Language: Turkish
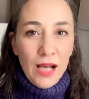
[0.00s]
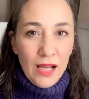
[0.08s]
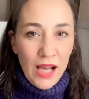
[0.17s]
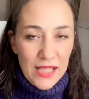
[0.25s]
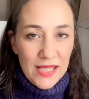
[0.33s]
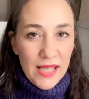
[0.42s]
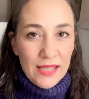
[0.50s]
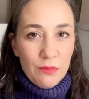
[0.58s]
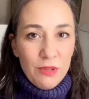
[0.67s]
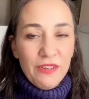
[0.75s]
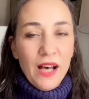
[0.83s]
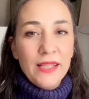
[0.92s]
aciziyetimi
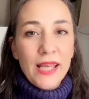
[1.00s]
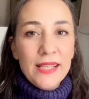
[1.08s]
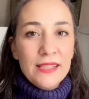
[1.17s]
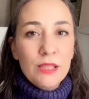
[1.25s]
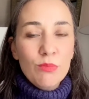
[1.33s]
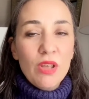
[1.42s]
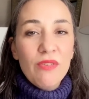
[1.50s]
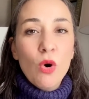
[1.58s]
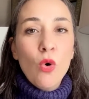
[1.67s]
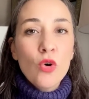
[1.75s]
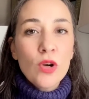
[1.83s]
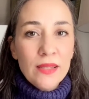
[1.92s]
ifade ettiğimde ve
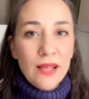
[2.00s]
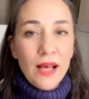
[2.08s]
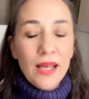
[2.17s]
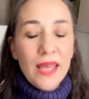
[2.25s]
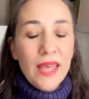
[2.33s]
orada